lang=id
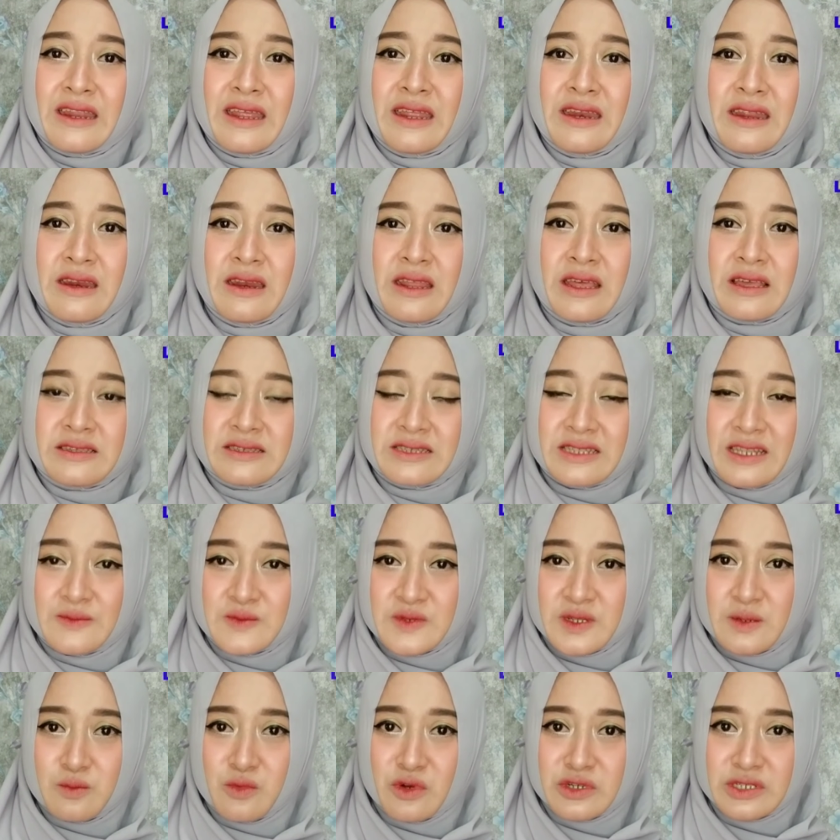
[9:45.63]
ada di
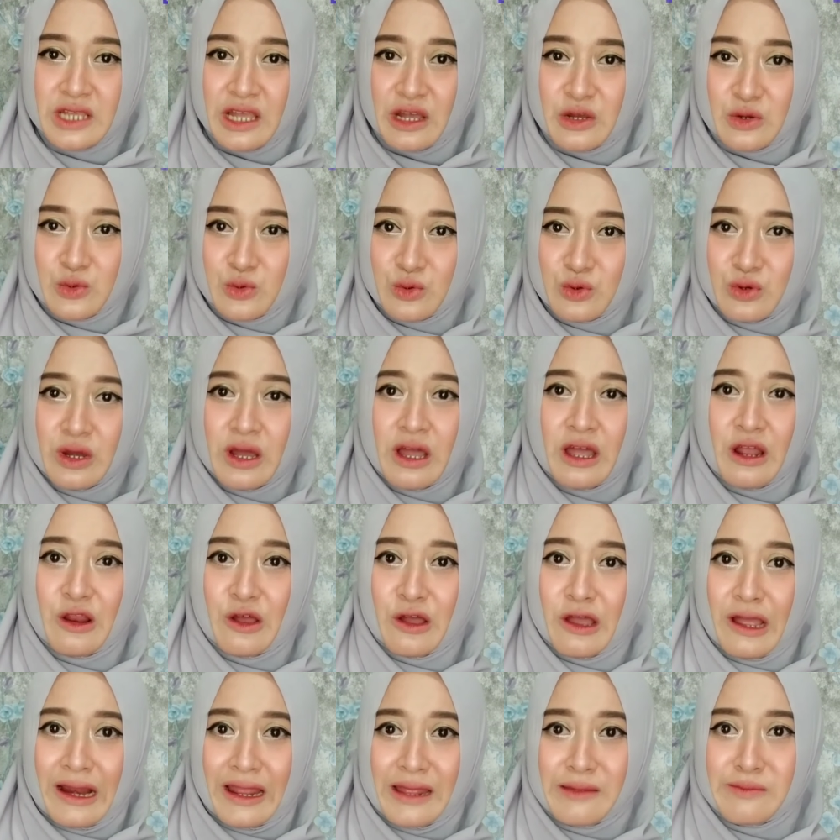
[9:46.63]
description box aku
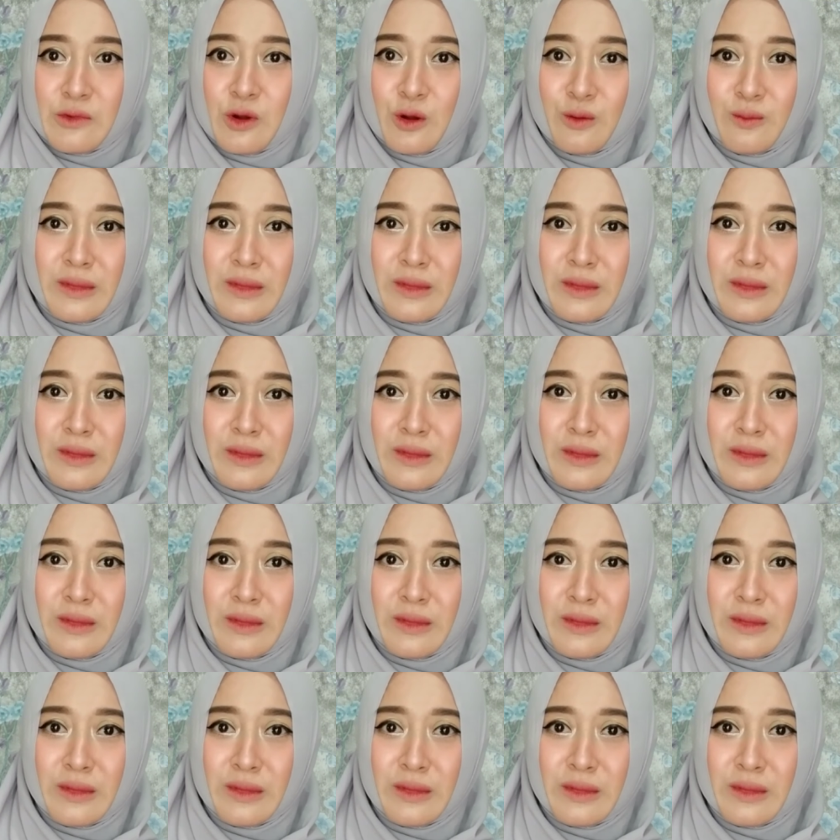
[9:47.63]
kalau kalian